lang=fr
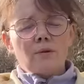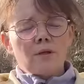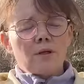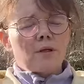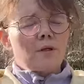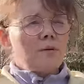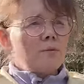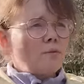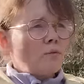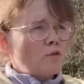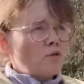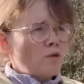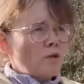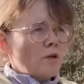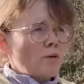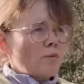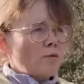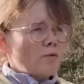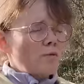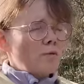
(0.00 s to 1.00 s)
il y a un monsieur
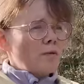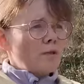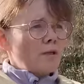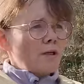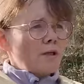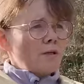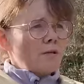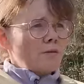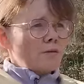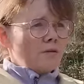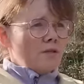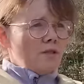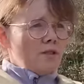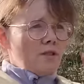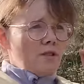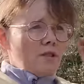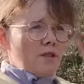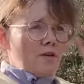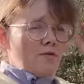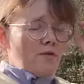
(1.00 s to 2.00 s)
qui me demandait euh,
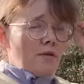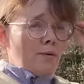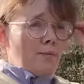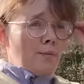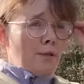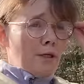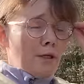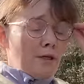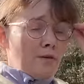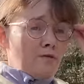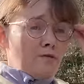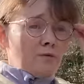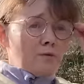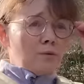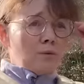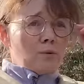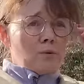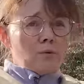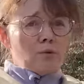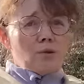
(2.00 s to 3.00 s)
si j'avais mis les fonds
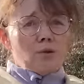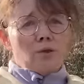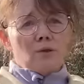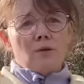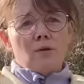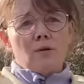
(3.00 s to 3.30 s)
de ruche,